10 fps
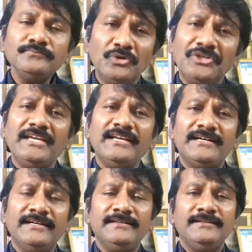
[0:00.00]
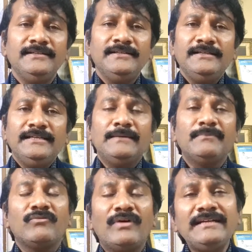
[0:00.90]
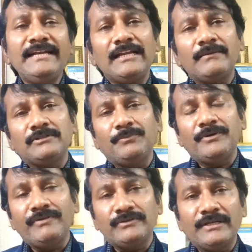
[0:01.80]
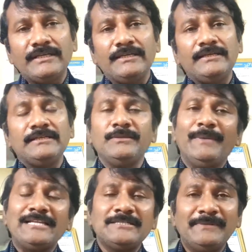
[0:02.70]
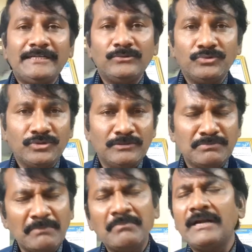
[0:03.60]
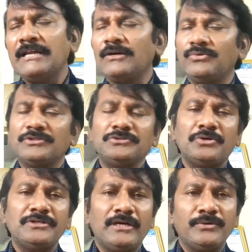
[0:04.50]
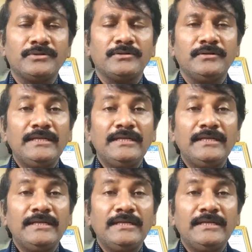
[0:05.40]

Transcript: ముఖ్యంగా నెంబర్ వన్ డేట్ ఆఫ్ బర్త్ పుట్టిన వ్యక్తులకి ఇది మ్యాచబిలిటీ ఉంటుంది బ్రహ్మాండంగా ఉంటుంది నో డౌట్